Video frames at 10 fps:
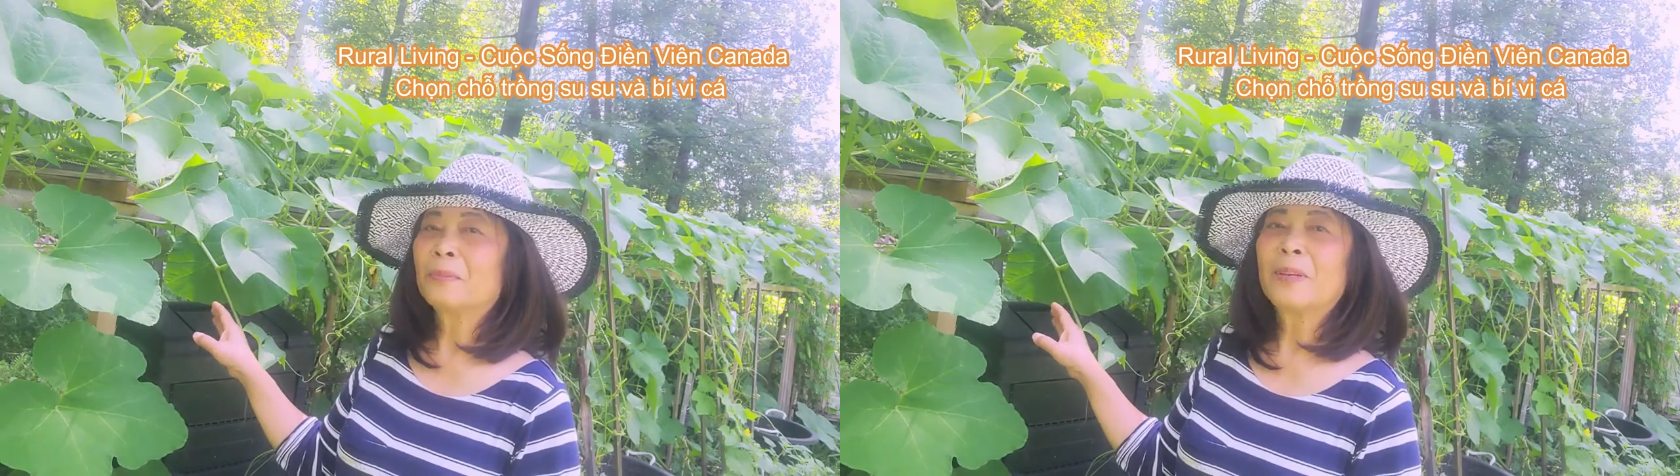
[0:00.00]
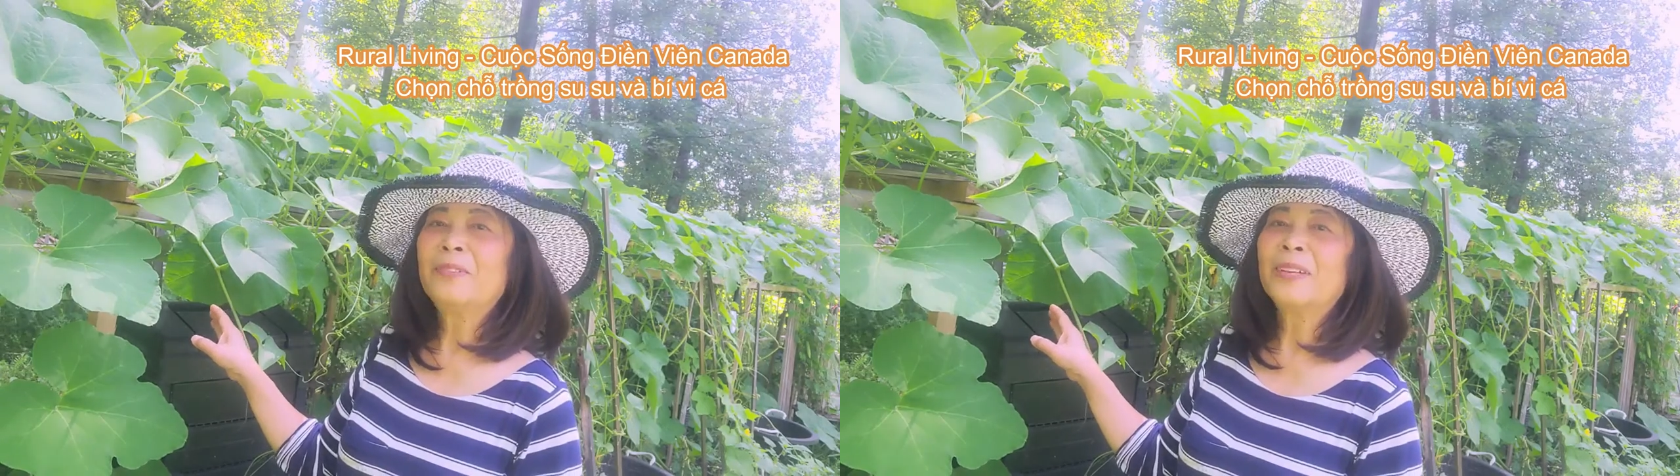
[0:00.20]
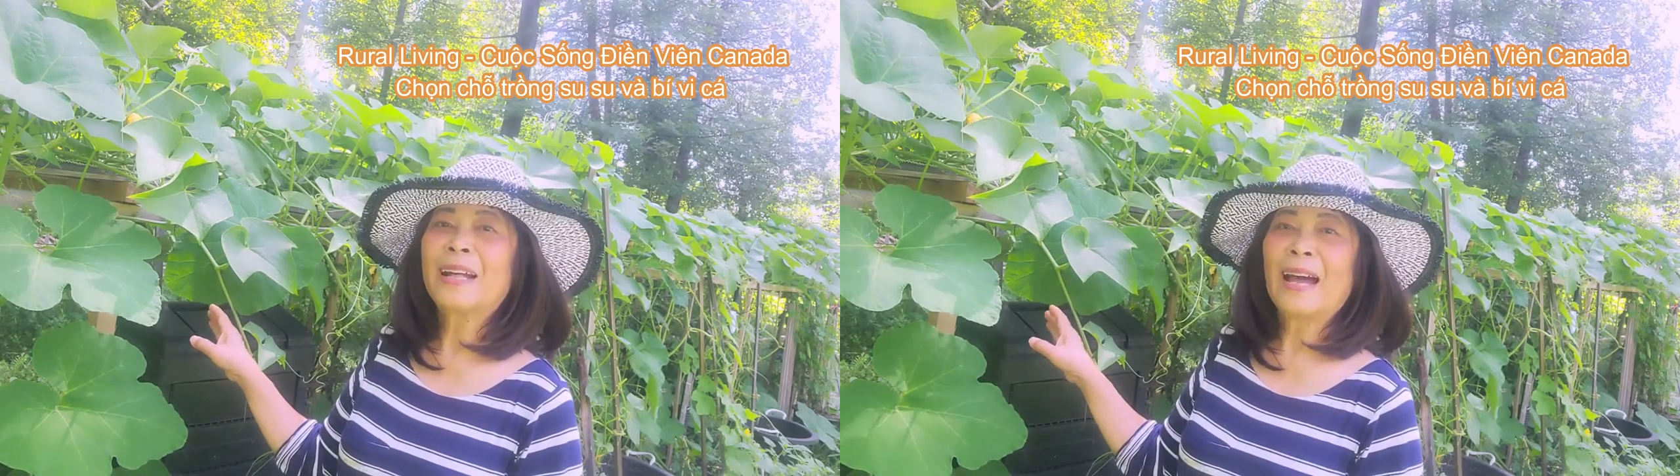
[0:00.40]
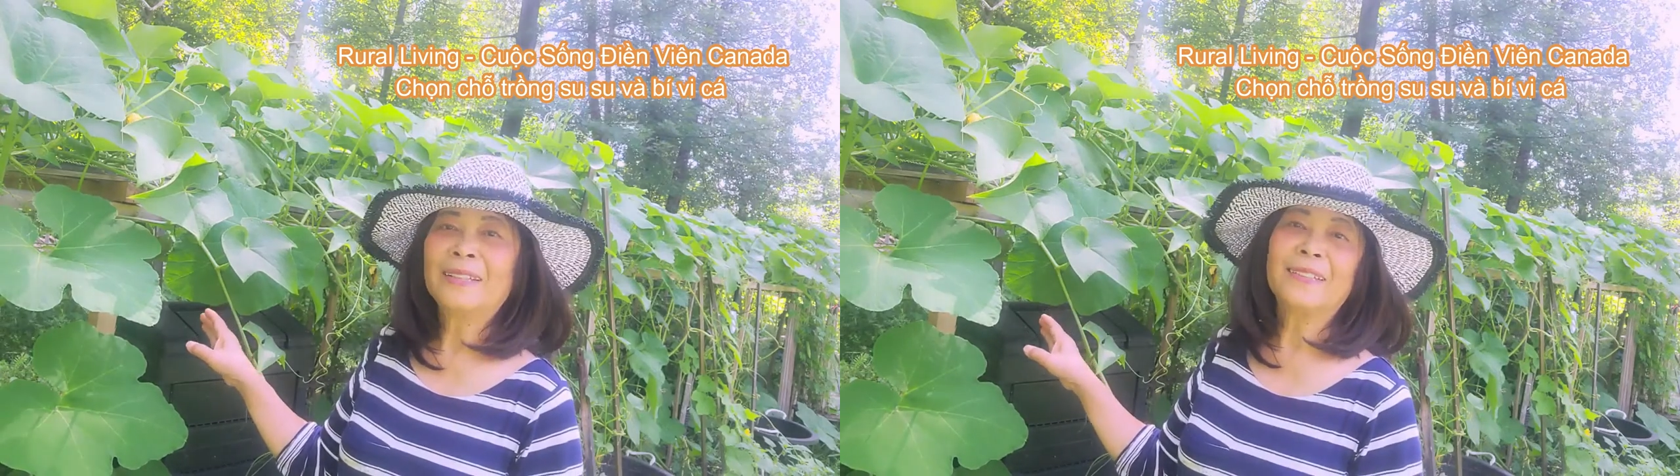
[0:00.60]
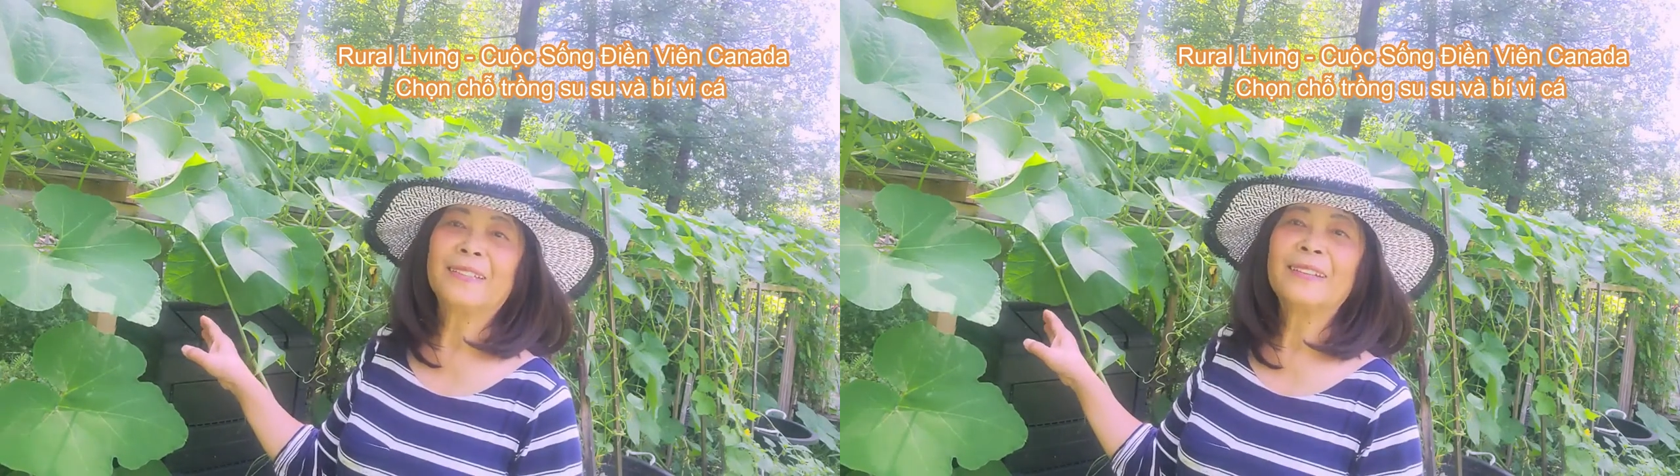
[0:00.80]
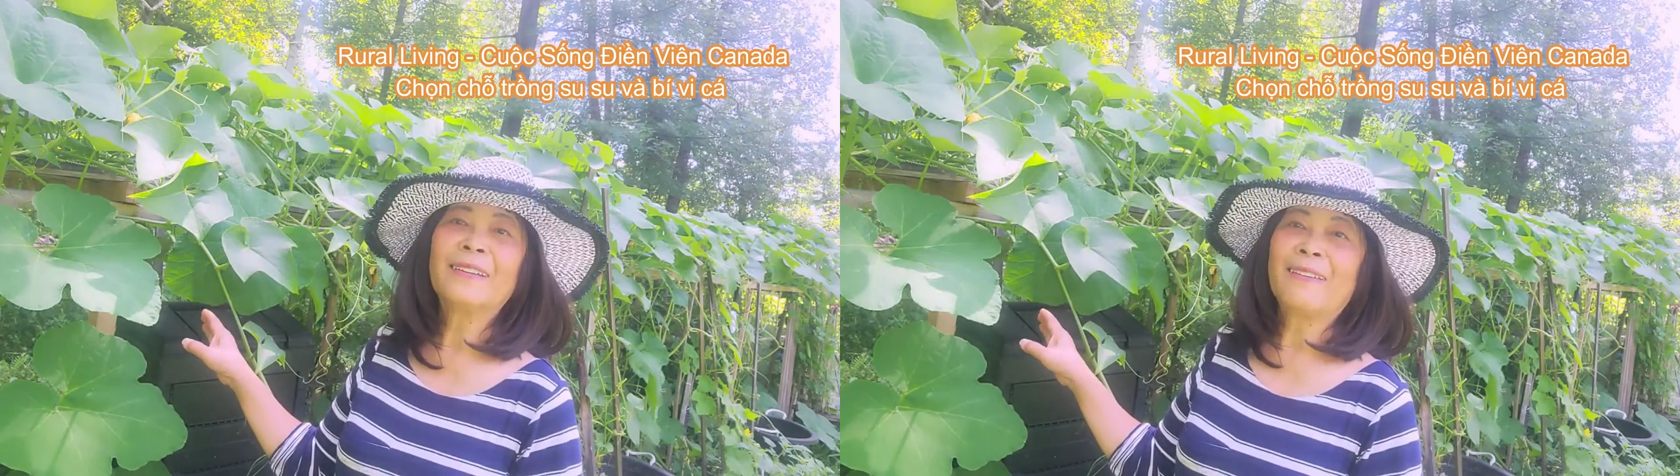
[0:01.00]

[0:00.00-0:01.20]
bí vi cá thì rất là